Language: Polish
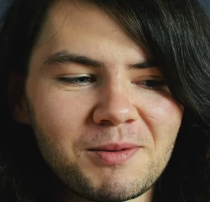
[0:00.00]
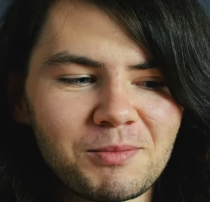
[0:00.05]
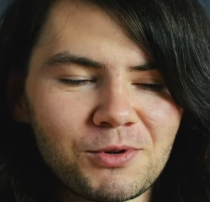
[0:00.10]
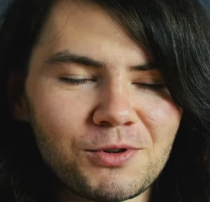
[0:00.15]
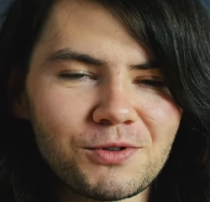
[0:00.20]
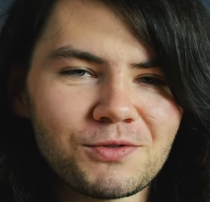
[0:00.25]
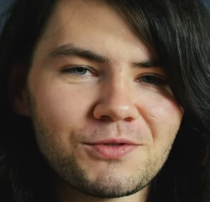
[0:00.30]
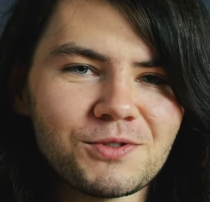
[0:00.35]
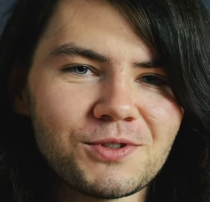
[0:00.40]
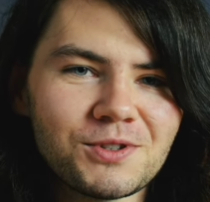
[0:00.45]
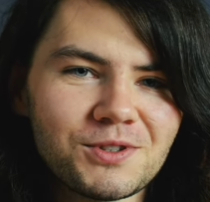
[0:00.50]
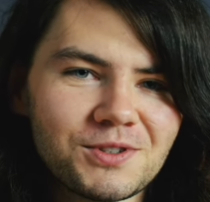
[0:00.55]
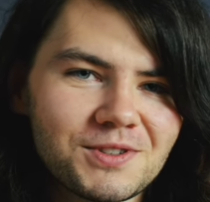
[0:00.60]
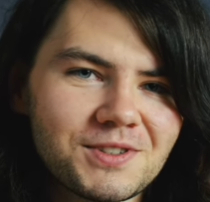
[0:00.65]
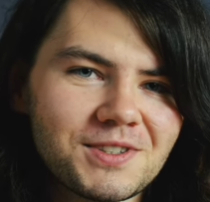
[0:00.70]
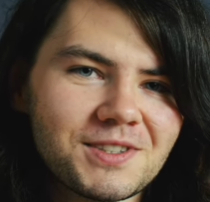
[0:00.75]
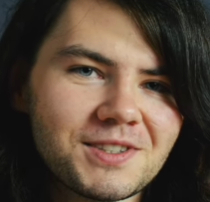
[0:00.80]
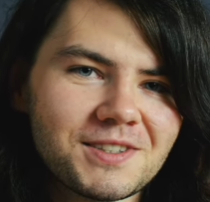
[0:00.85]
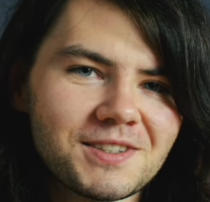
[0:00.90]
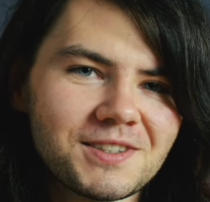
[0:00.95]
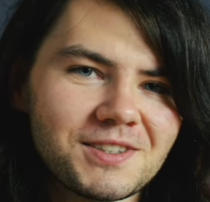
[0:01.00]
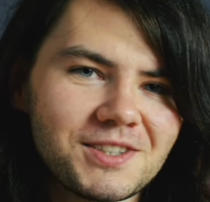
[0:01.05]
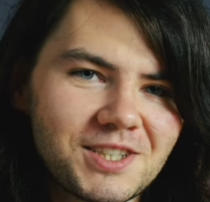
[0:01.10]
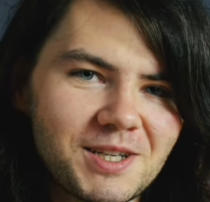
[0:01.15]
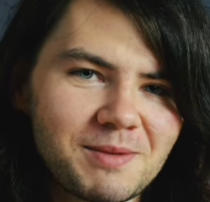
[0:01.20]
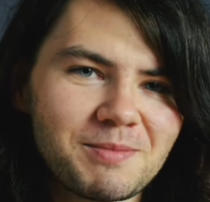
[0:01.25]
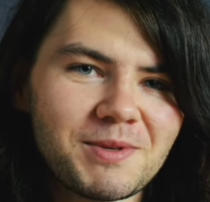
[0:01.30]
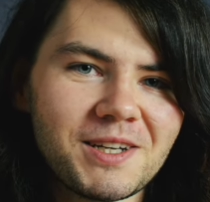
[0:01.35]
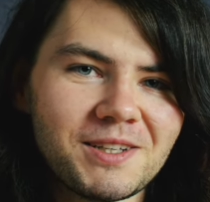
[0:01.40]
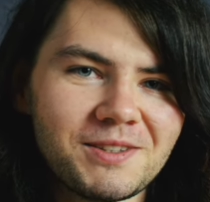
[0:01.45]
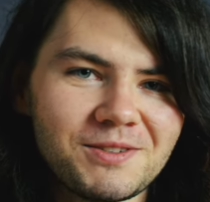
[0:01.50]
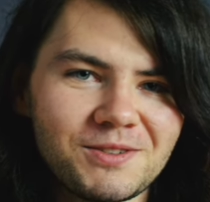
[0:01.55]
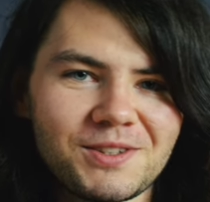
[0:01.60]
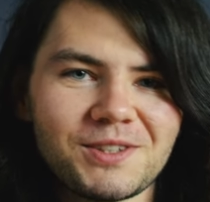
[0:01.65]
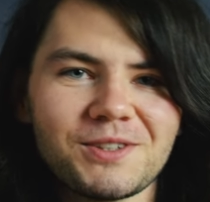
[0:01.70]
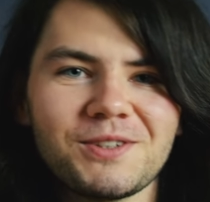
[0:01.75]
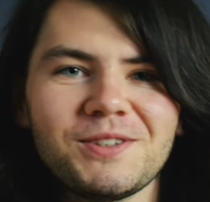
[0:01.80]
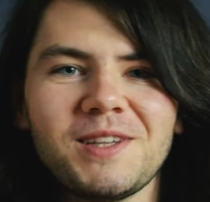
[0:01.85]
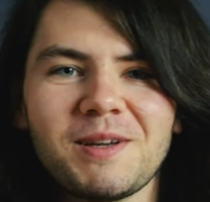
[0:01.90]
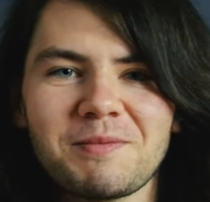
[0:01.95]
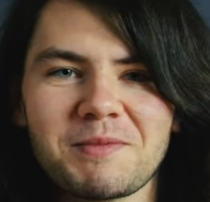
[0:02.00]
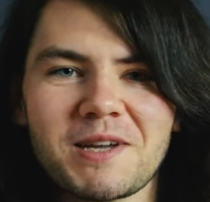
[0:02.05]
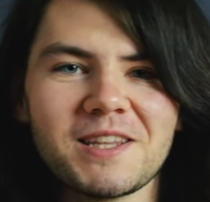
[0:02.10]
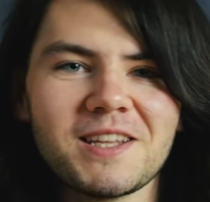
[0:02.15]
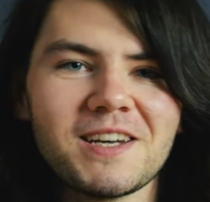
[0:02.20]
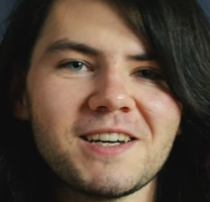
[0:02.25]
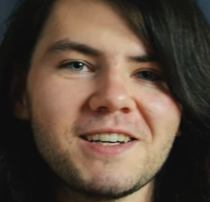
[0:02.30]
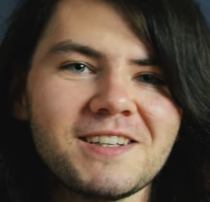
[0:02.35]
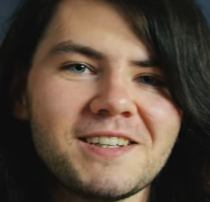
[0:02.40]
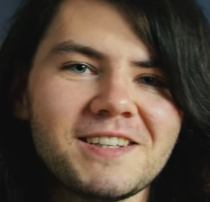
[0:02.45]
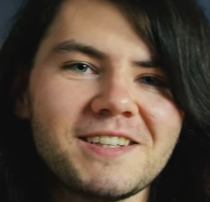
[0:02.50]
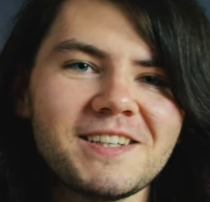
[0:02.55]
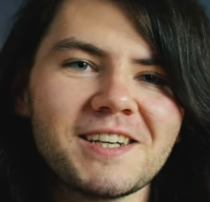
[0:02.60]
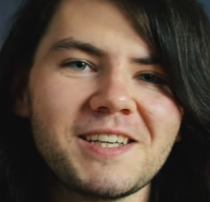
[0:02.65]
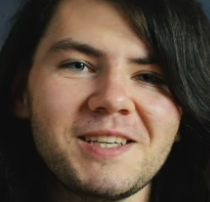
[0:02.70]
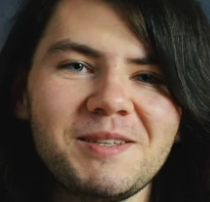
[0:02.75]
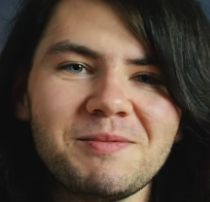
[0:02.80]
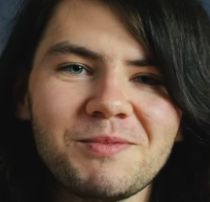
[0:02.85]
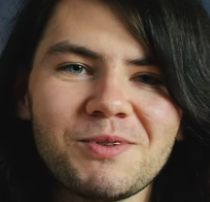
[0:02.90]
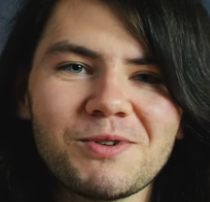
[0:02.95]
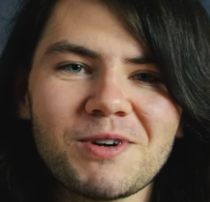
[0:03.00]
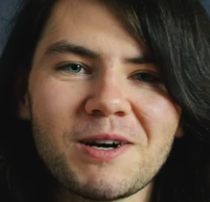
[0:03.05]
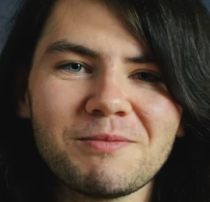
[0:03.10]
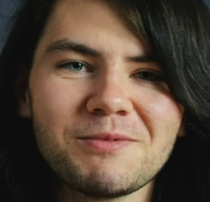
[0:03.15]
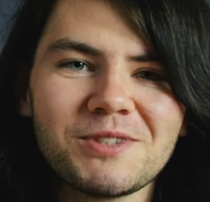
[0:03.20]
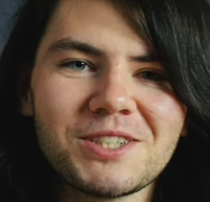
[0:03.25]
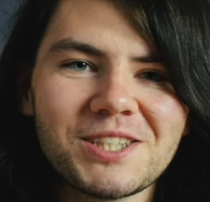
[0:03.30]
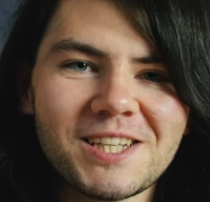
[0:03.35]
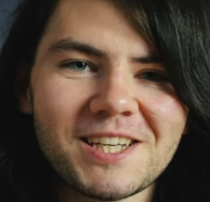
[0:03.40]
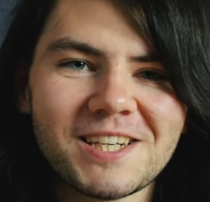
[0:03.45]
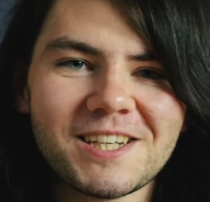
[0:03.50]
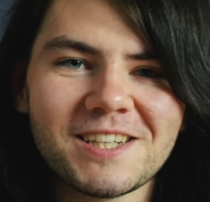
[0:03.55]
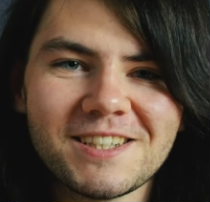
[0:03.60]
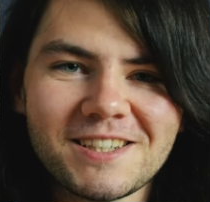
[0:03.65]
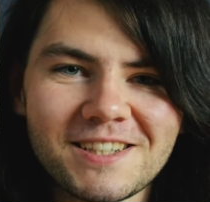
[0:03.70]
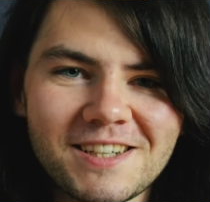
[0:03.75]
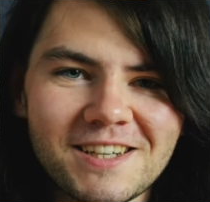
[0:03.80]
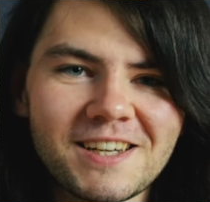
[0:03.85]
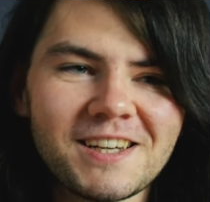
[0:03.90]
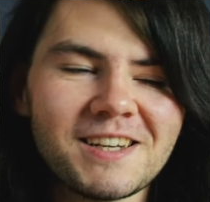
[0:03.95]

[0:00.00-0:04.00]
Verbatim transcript: Porównując siebie do tego Damiana, jakim byłem 4-5